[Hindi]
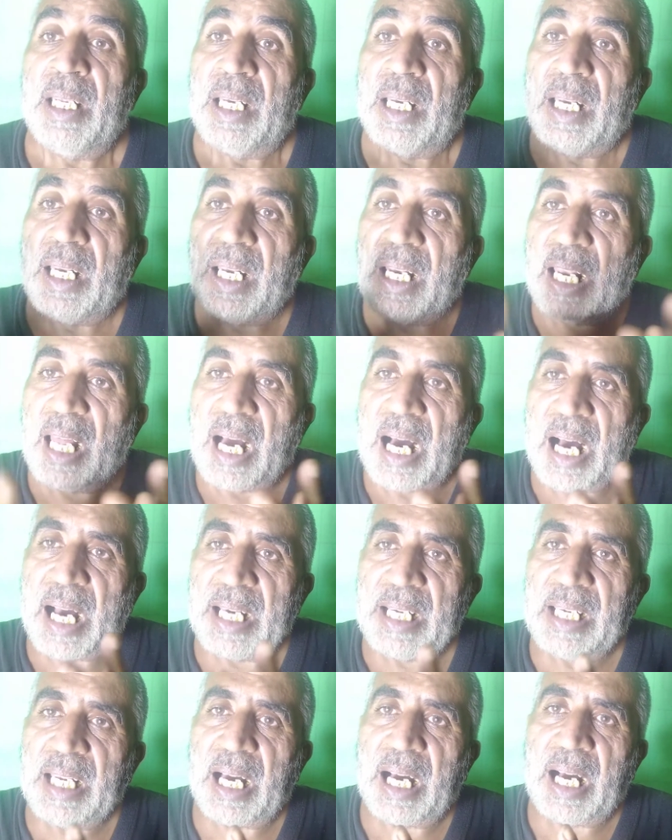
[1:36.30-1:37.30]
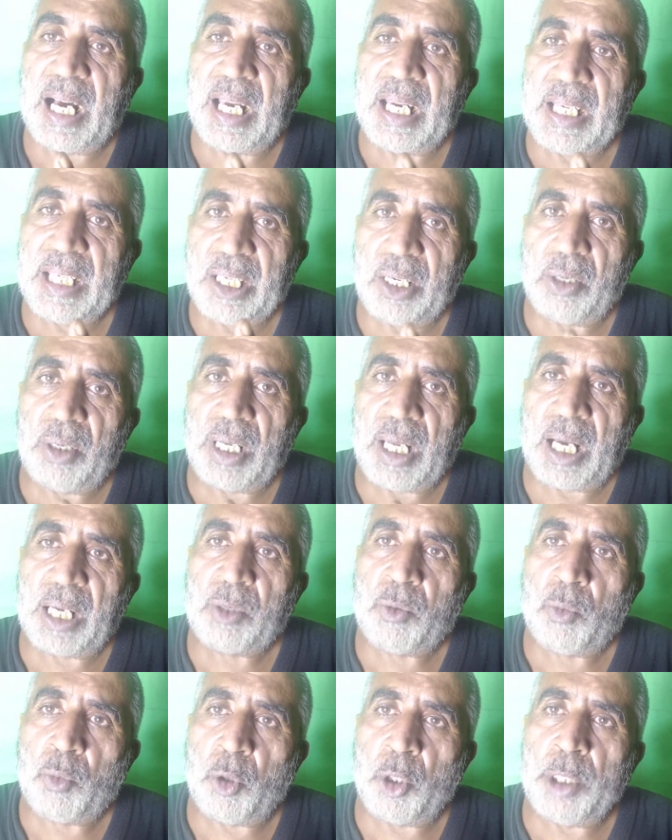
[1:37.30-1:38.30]
ला लाला
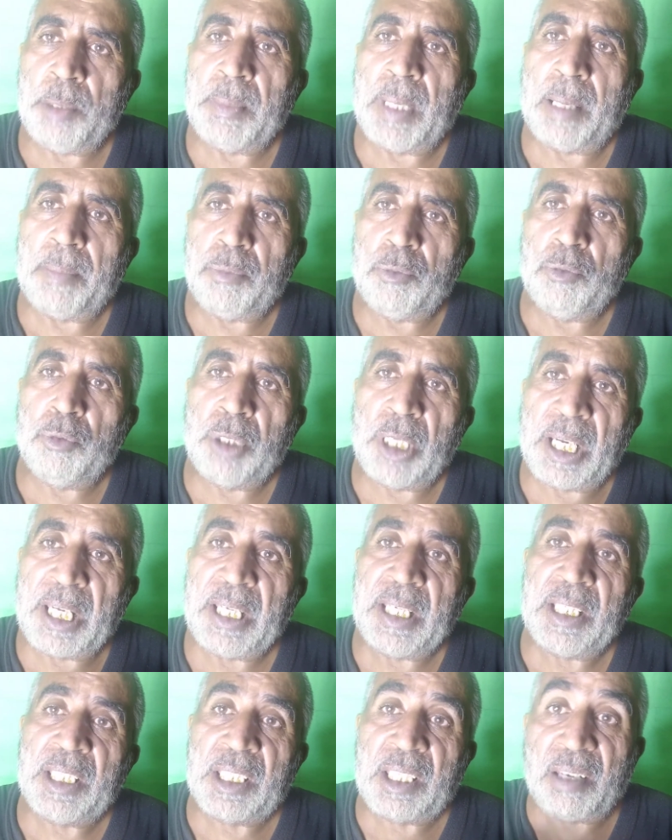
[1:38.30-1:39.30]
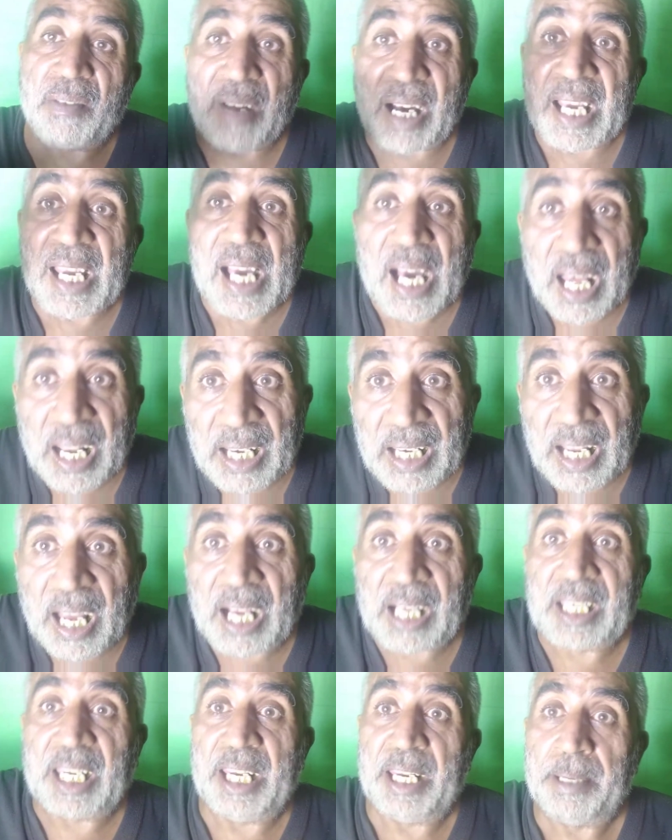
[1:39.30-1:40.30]
कोई मबूद नहीं सिवाय अल्लाह
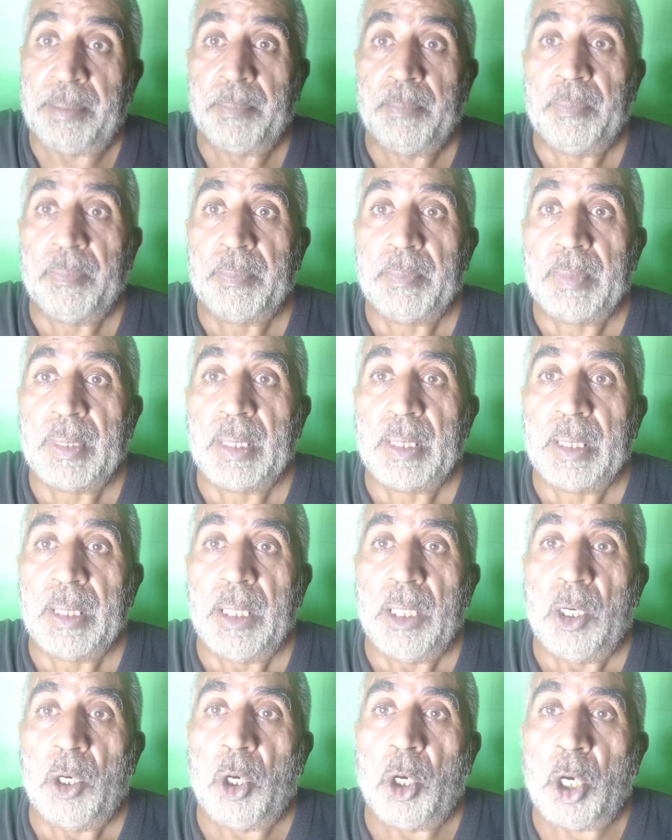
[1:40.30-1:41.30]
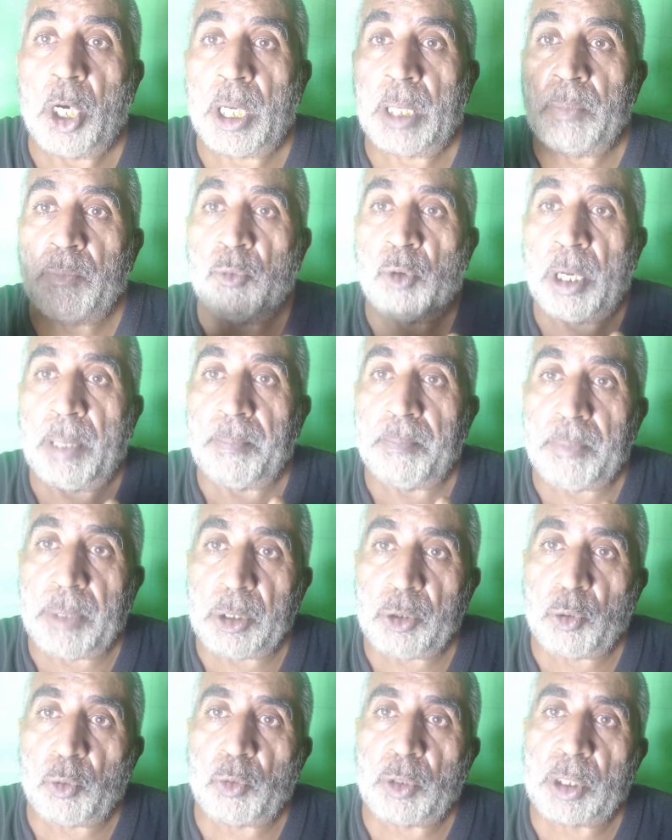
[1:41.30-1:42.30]
के और
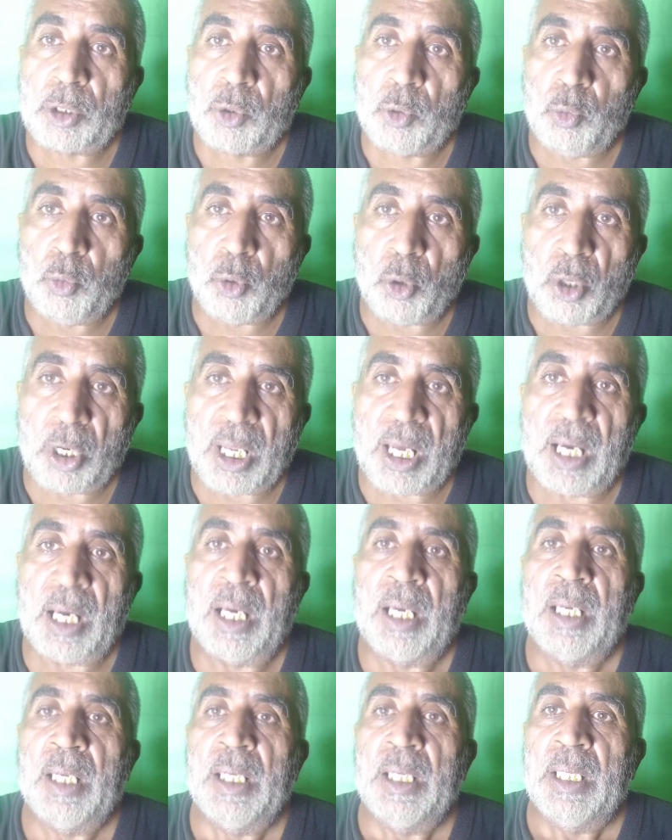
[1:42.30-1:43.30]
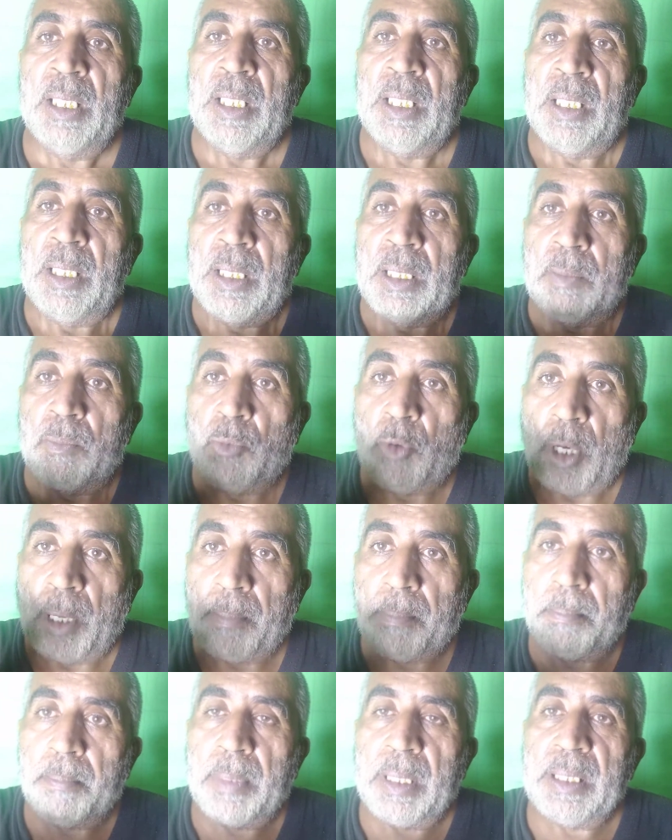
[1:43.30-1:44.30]
मोहम्मद रसूलुल्लाह
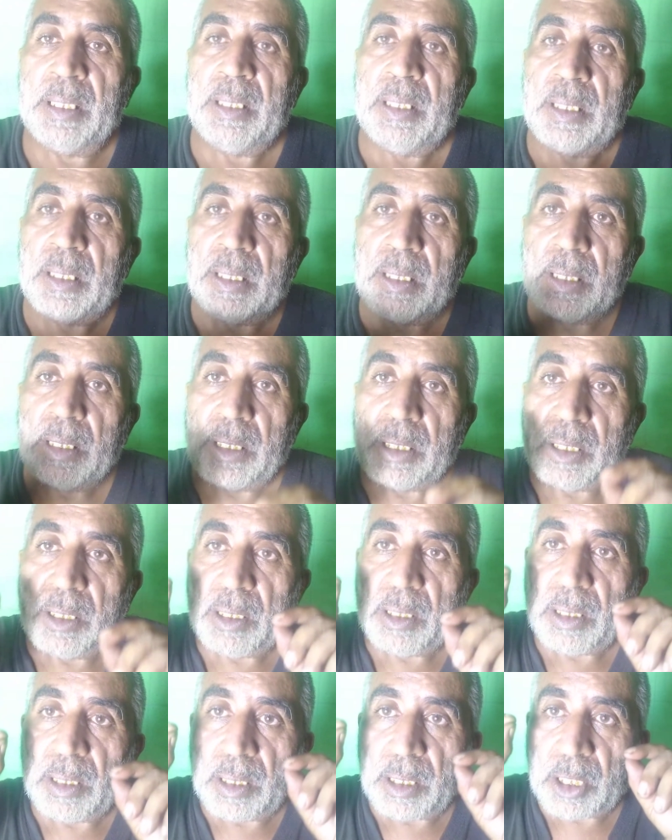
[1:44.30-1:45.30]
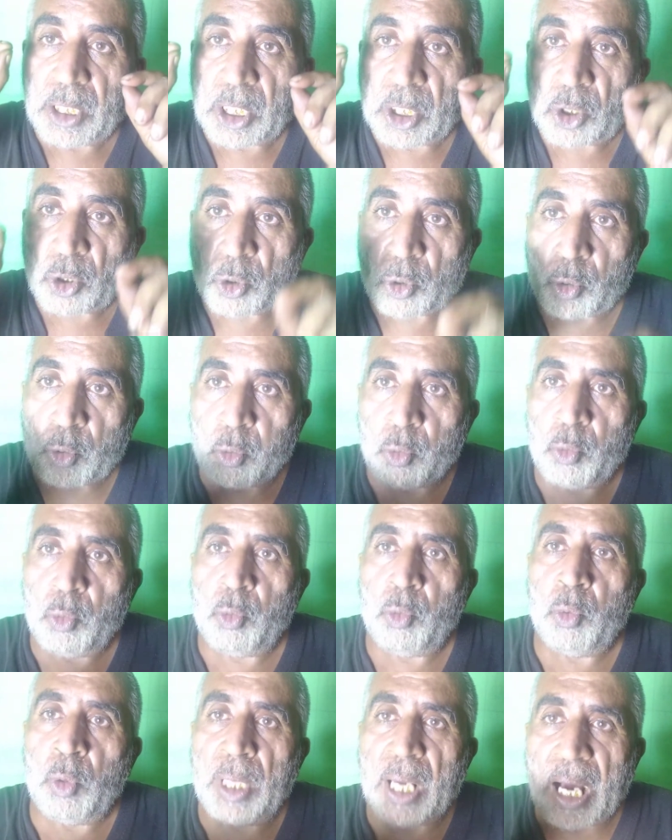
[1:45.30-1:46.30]
मोहम्मद
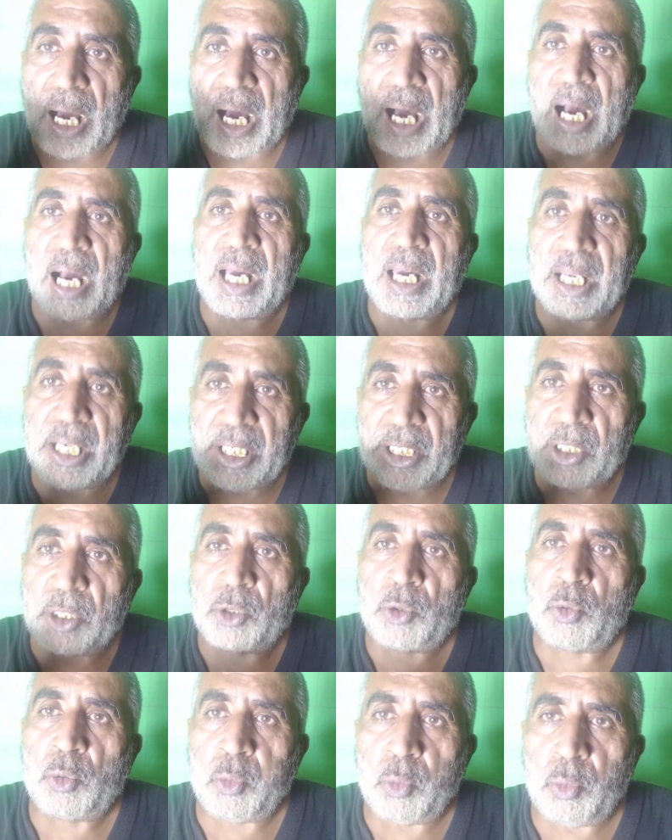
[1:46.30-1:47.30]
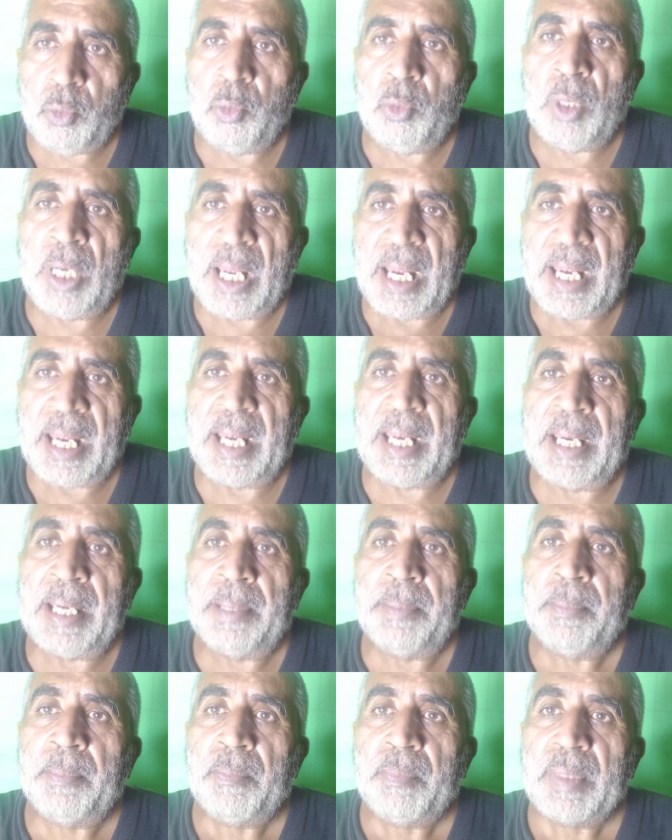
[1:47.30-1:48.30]
रसूल आखिरी रसूल
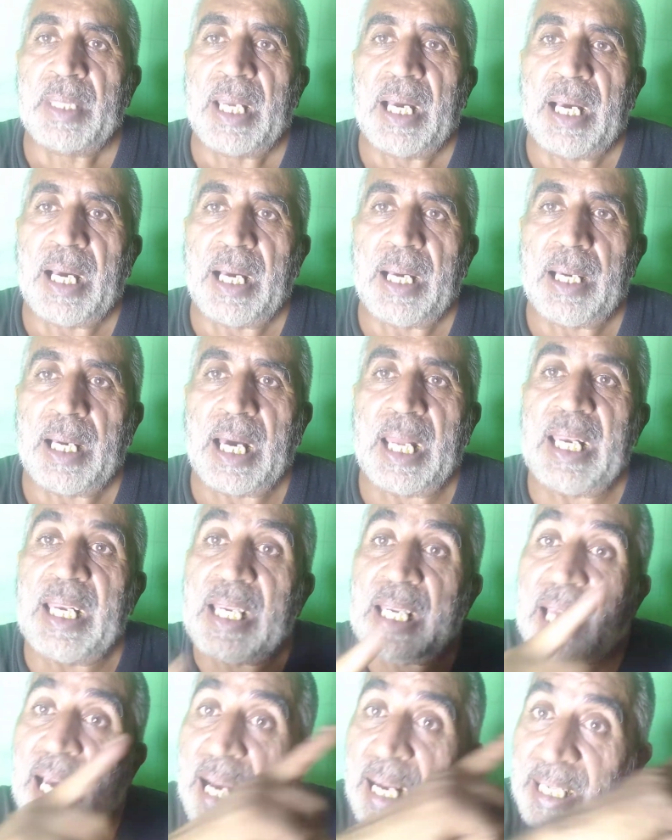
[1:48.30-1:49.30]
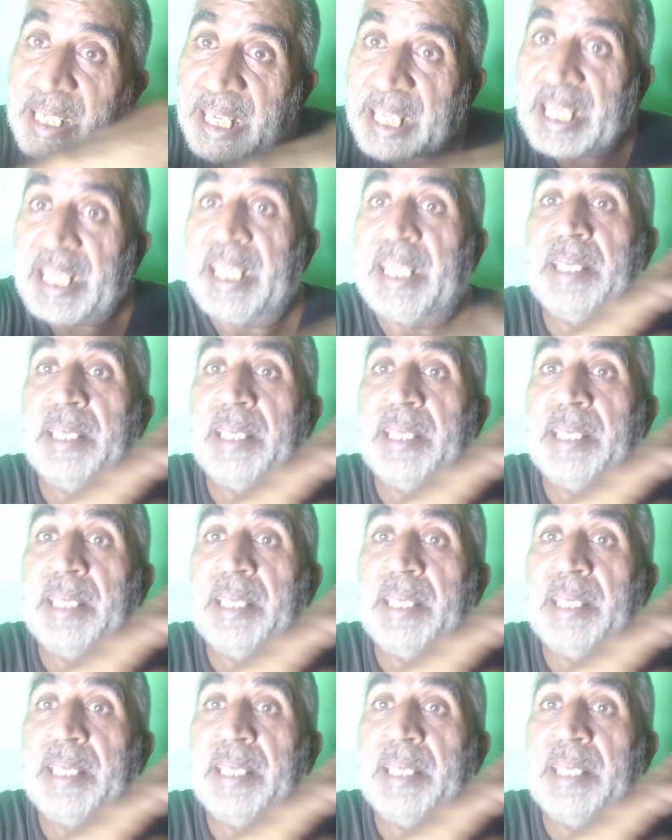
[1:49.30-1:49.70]
हैं अल्लाह के